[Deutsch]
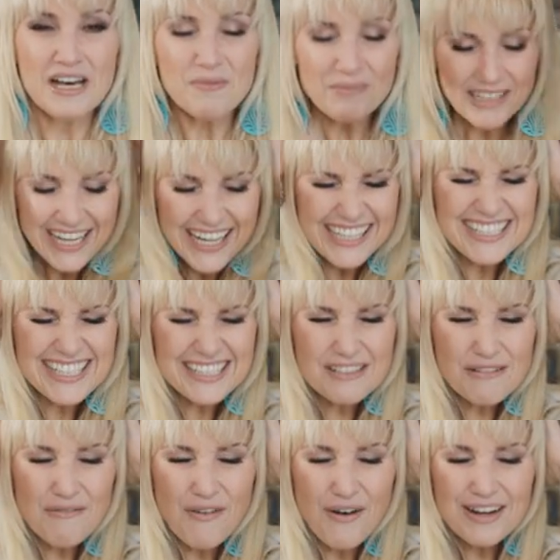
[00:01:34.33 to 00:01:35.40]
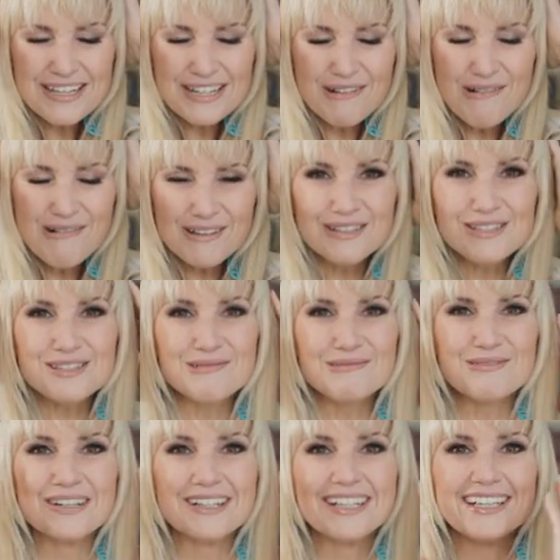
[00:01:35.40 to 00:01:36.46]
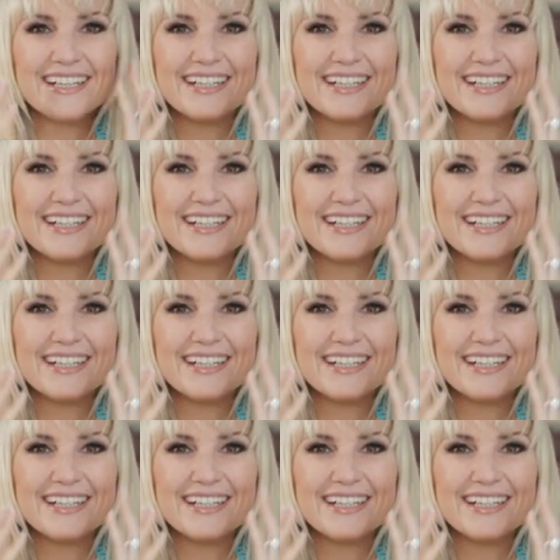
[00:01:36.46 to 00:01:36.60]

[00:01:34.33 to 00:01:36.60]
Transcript: Man hält sich sofort die Ohren zu.